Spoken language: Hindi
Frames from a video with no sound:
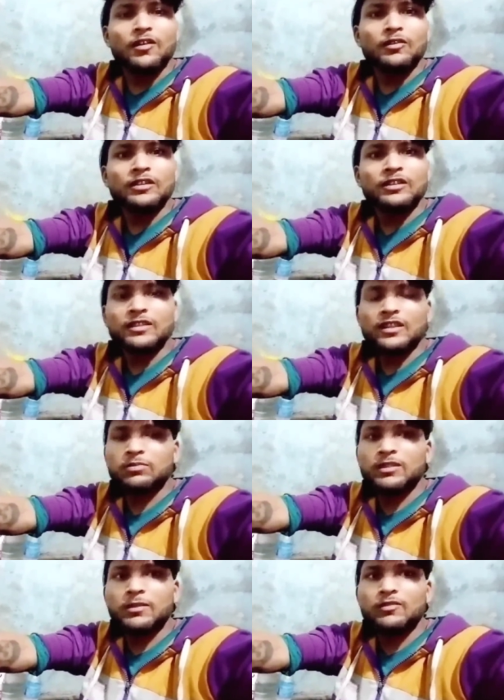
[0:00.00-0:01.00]
और इस
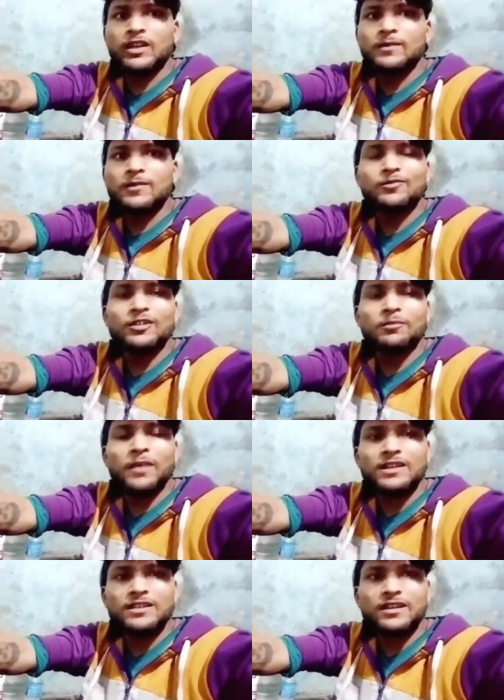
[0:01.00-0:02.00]
तस्वीर बनवाने में मुझे
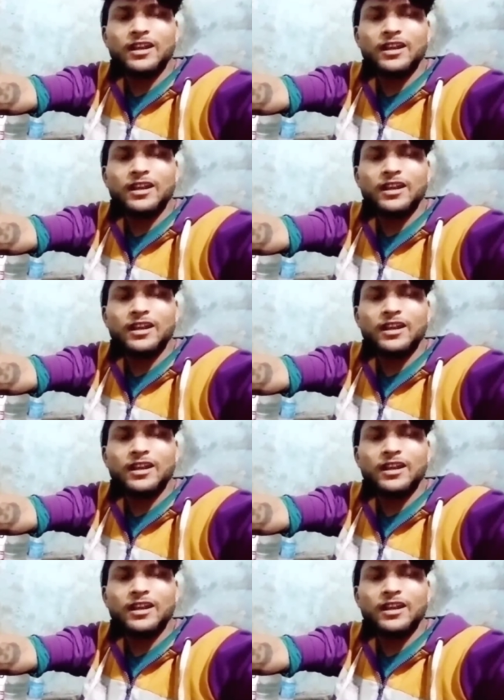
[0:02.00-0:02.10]
पाँच